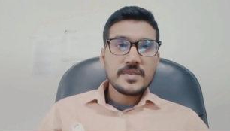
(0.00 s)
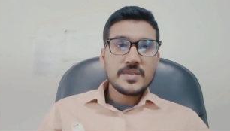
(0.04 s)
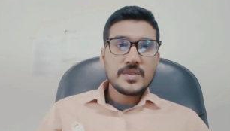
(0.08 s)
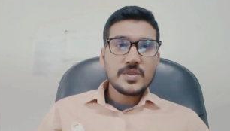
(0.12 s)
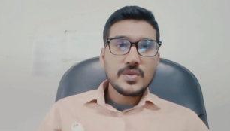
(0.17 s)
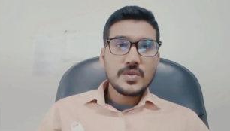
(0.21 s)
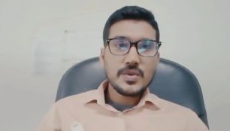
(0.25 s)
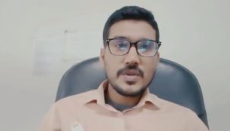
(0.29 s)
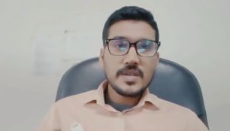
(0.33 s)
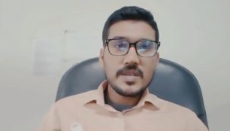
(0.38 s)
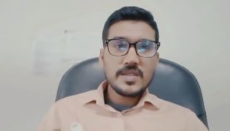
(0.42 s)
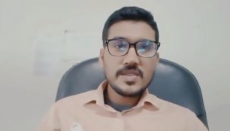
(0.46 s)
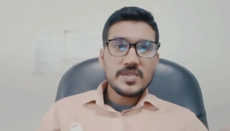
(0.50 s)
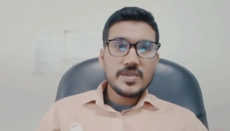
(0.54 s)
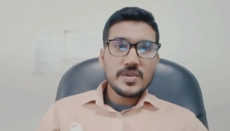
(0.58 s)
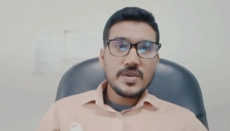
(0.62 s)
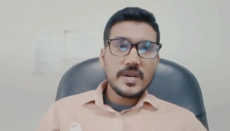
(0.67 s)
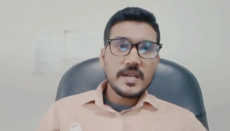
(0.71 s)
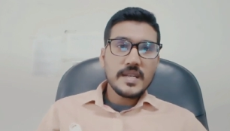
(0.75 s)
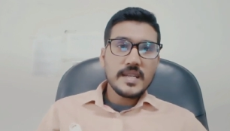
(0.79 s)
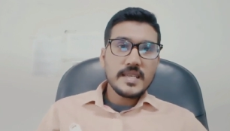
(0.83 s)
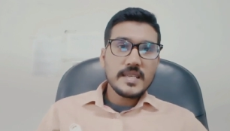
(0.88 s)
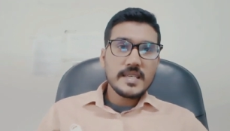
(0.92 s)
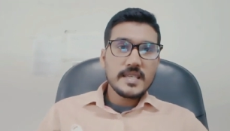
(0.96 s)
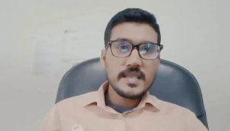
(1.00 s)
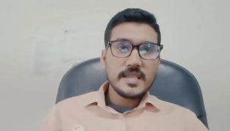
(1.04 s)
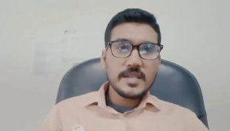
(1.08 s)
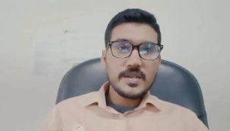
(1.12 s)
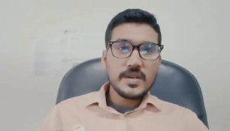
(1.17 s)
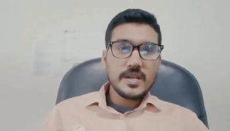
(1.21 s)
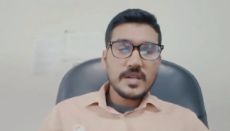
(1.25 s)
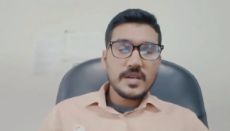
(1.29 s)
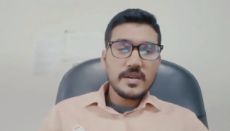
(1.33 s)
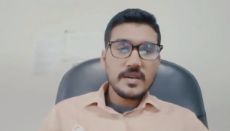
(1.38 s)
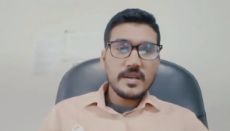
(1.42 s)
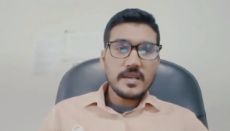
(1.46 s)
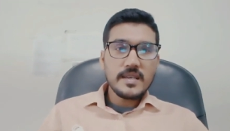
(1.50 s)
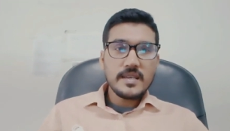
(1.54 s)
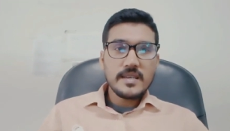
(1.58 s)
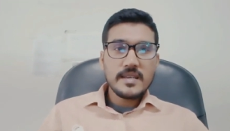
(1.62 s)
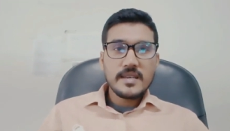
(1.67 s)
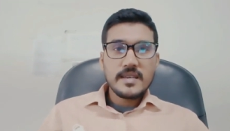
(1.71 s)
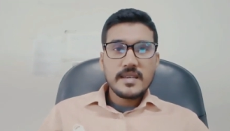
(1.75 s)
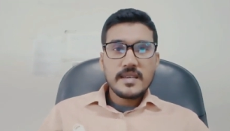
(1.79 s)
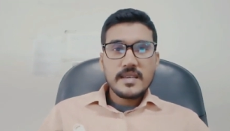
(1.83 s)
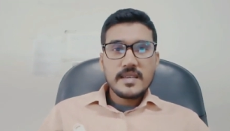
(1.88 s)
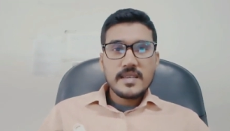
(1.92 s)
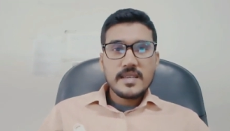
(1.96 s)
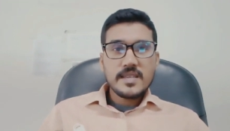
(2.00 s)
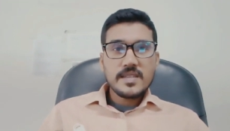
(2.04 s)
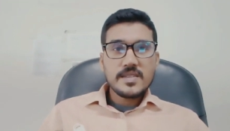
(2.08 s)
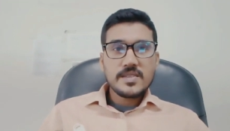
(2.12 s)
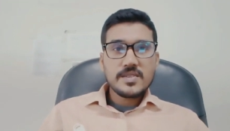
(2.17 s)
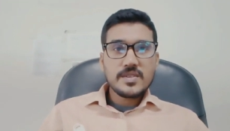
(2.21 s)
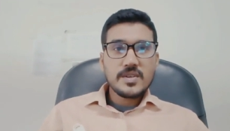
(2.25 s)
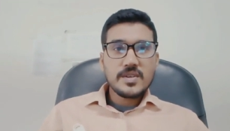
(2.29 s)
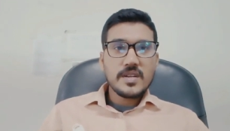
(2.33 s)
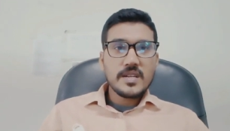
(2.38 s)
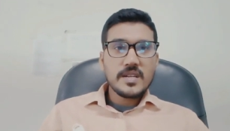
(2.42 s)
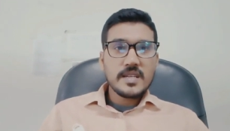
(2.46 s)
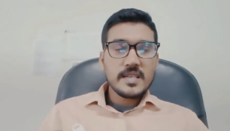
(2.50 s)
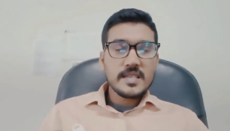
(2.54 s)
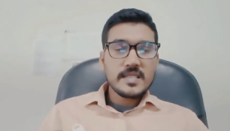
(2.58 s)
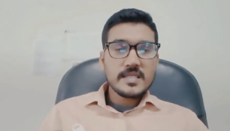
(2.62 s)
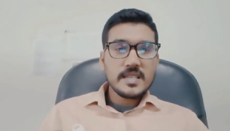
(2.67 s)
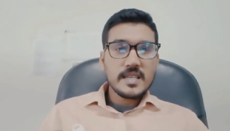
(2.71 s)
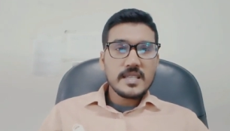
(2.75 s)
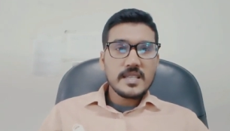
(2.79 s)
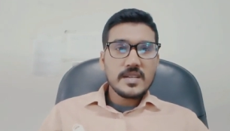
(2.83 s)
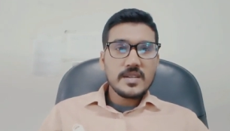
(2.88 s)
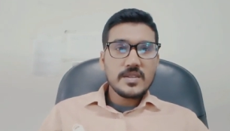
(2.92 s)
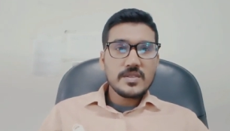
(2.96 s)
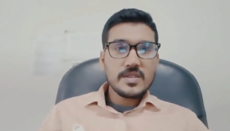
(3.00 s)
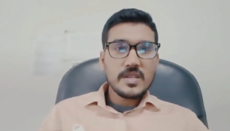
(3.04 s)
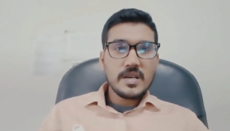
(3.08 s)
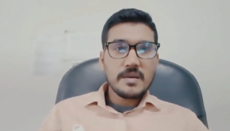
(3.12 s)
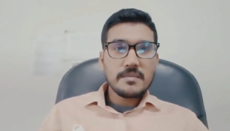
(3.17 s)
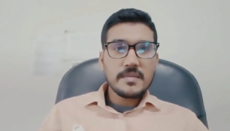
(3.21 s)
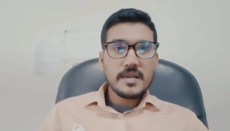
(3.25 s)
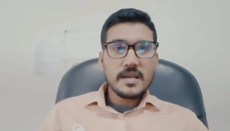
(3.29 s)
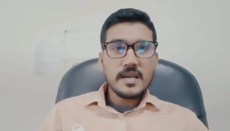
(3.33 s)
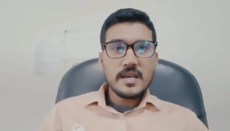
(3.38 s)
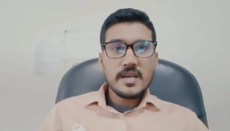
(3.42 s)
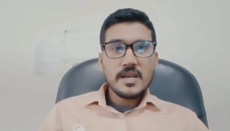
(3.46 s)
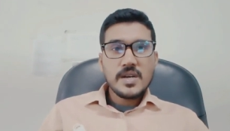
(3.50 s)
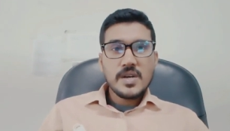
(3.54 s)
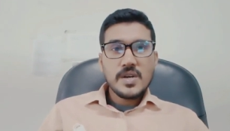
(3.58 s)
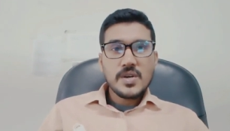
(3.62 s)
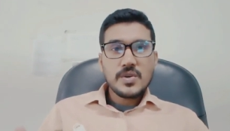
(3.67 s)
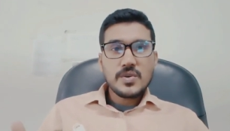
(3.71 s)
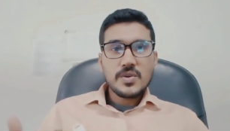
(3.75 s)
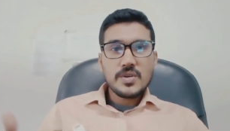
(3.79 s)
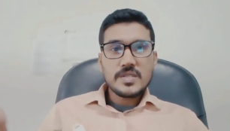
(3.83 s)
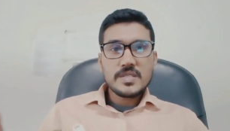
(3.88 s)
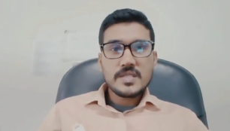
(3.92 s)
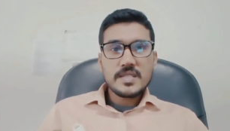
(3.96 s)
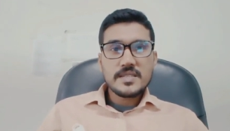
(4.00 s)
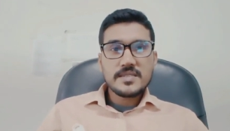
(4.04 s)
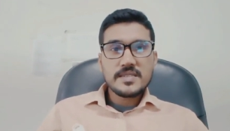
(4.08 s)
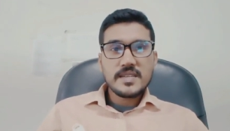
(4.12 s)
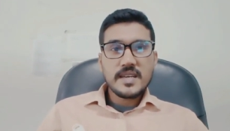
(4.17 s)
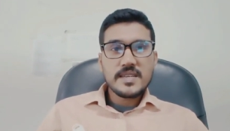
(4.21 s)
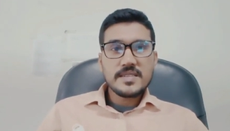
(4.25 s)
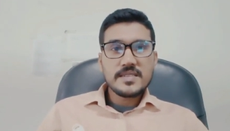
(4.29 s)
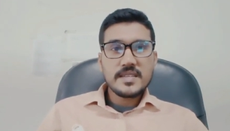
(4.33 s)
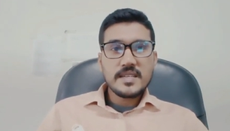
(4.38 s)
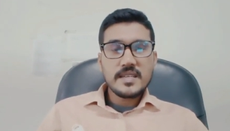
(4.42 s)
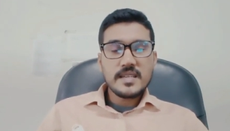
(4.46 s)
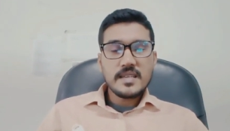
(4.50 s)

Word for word: তো স্কোয়ারিং কি করা হয় স্কোয়ারিংয়ে সাধারণত আমরা কস্টিসাইজের